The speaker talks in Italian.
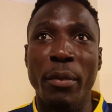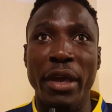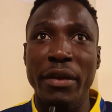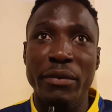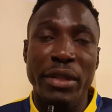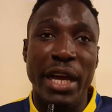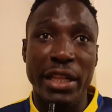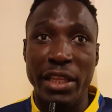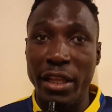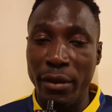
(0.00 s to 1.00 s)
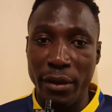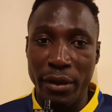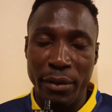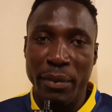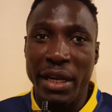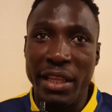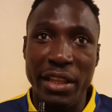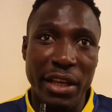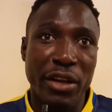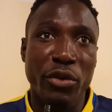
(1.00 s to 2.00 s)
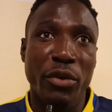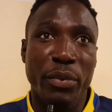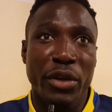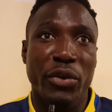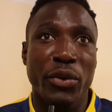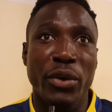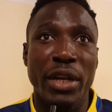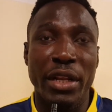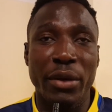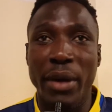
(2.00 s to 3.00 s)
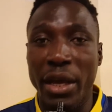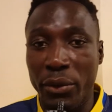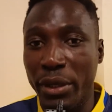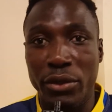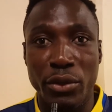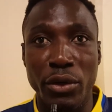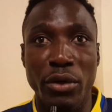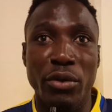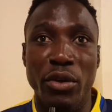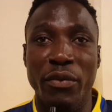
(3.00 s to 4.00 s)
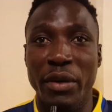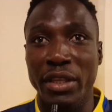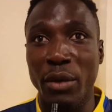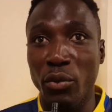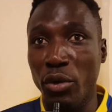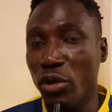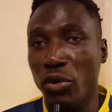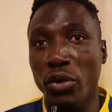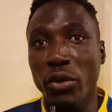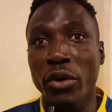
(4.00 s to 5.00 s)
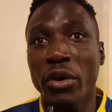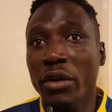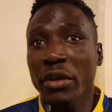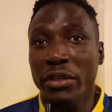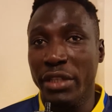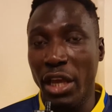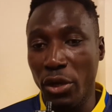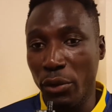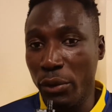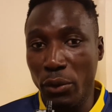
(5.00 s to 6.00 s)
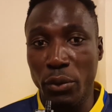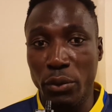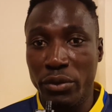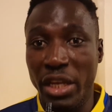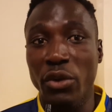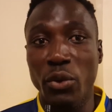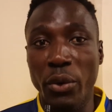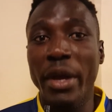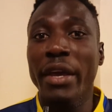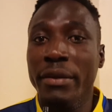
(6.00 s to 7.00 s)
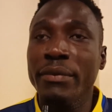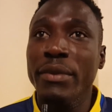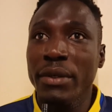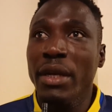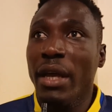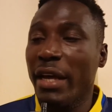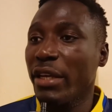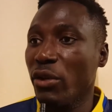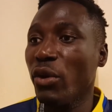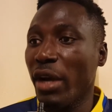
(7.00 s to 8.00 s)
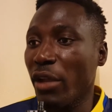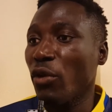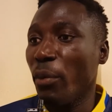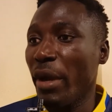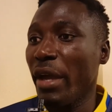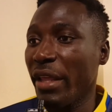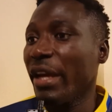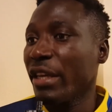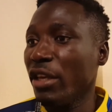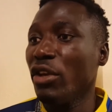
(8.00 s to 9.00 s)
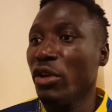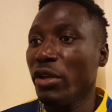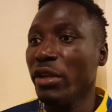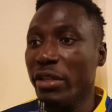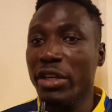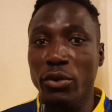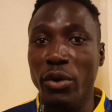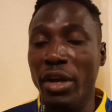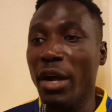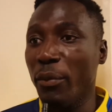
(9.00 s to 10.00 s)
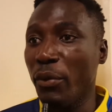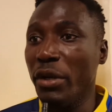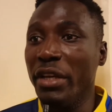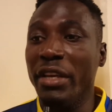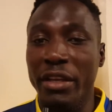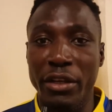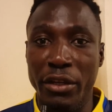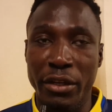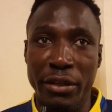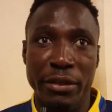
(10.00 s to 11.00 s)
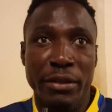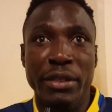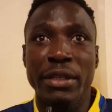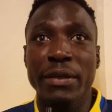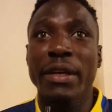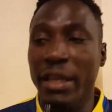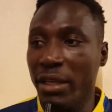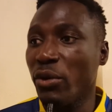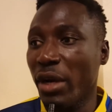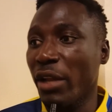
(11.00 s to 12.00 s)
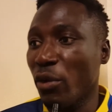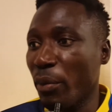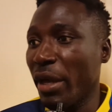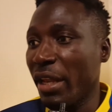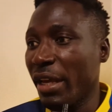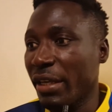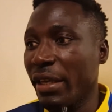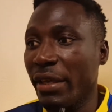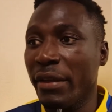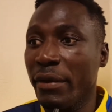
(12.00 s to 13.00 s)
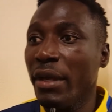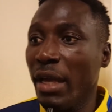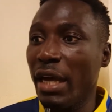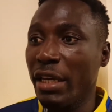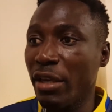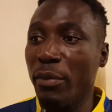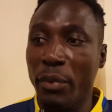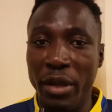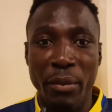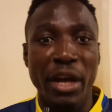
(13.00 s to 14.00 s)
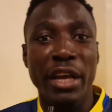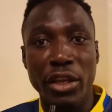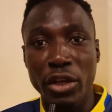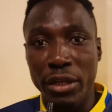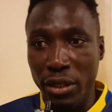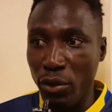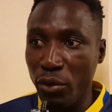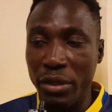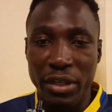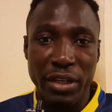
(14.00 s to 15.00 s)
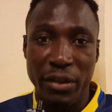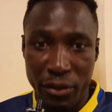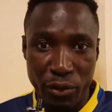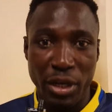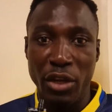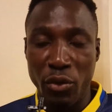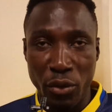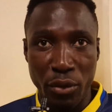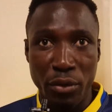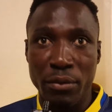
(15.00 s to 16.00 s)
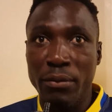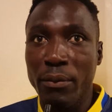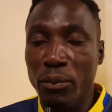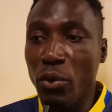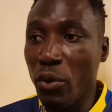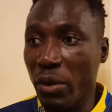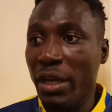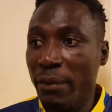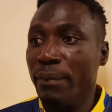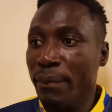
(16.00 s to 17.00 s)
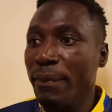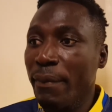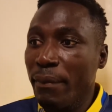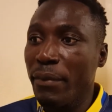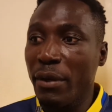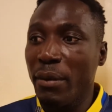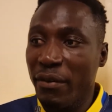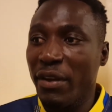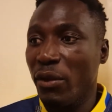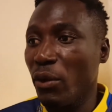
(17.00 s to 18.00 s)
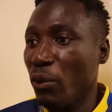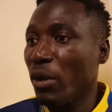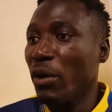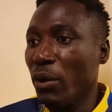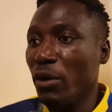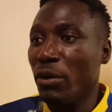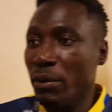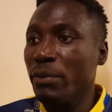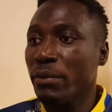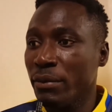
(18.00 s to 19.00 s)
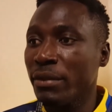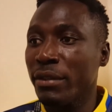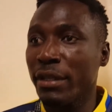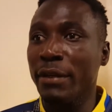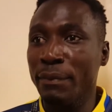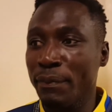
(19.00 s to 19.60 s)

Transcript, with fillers: come altre partite hanno perso quelle lì, eh, questo noi facciamo vinto 6-2 anche giocato bene, anche centrocampo lì e giocato bene, anche, anche prima anche lui ha giocato punta, prima ha fatto una gol. Sì.